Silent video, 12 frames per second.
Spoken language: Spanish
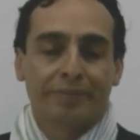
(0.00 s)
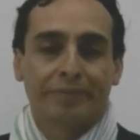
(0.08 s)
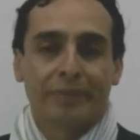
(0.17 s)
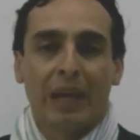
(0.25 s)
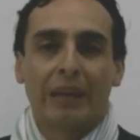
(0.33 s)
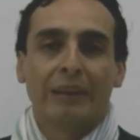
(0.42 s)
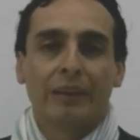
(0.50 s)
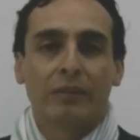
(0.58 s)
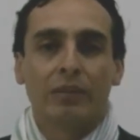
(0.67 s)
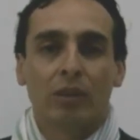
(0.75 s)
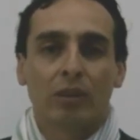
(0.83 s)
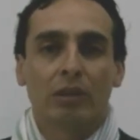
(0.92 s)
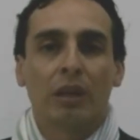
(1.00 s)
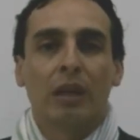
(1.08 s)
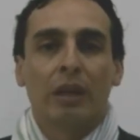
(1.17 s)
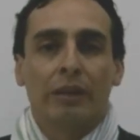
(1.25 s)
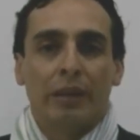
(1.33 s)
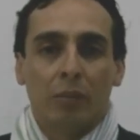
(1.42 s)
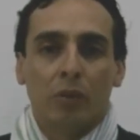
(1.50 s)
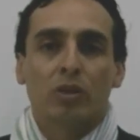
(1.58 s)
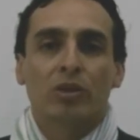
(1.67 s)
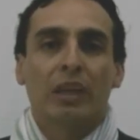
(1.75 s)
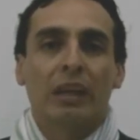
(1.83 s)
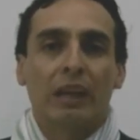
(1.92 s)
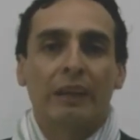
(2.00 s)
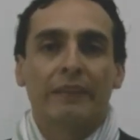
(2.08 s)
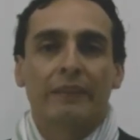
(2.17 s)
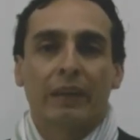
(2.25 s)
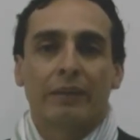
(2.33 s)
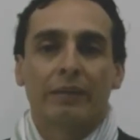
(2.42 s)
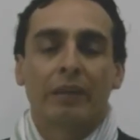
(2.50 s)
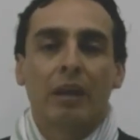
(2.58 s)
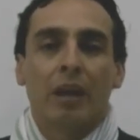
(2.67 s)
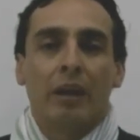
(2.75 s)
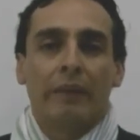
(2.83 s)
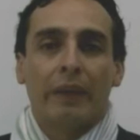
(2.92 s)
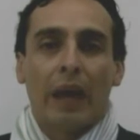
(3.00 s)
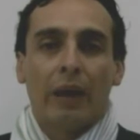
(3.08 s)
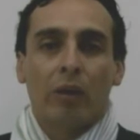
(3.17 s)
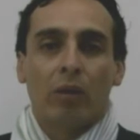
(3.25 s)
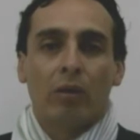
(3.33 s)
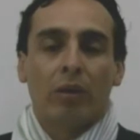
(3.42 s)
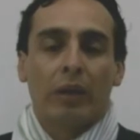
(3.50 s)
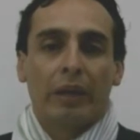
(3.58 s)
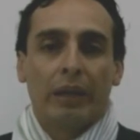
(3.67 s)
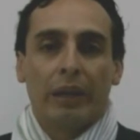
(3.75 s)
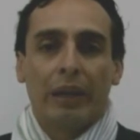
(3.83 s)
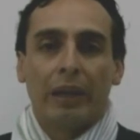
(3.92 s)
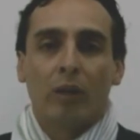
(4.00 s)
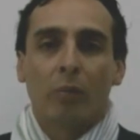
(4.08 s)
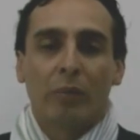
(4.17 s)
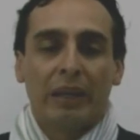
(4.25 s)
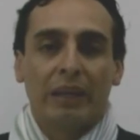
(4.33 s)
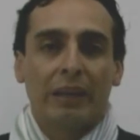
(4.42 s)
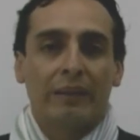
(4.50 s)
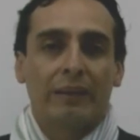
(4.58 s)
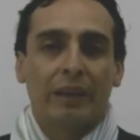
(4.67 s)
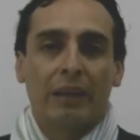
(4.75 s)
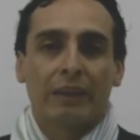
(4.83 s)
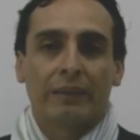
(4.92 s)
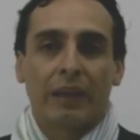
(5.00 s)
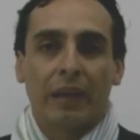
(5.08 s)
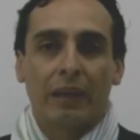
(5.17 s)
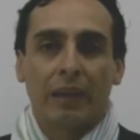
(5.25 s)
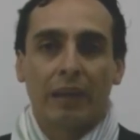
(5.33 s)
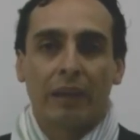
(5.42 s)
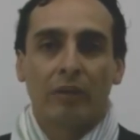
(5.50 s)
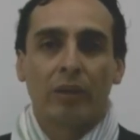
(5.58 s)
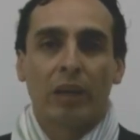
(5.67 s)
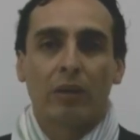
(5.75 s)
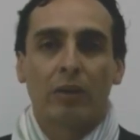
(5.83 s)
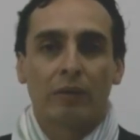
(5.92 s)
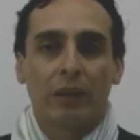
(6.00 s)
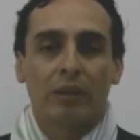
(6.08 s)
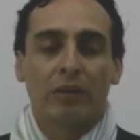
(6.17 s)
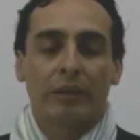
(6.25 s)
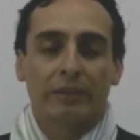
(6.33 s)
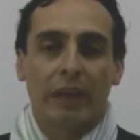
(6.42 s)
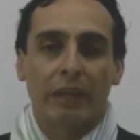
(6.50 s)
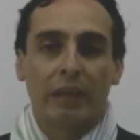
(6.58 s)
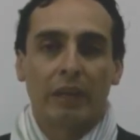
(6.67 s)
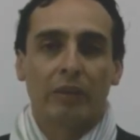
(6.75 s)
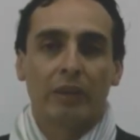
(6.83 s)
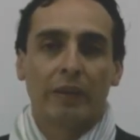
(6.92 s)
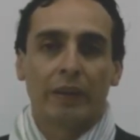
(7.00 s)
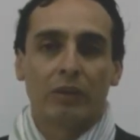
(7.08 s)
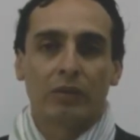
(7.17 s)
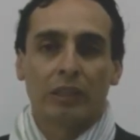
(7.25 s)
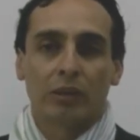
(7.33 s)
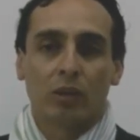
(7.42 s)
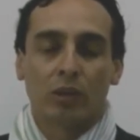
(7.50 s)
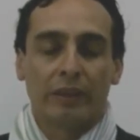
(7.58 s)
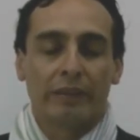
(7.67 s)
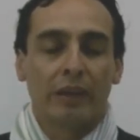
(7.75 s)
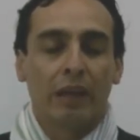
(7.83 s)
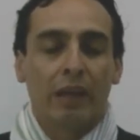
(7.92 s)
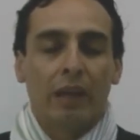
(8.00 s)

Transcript: la atención de muchos analistas, dado eh, la inconveniencia que está generando y el conflicto que está generando en diversos sectores.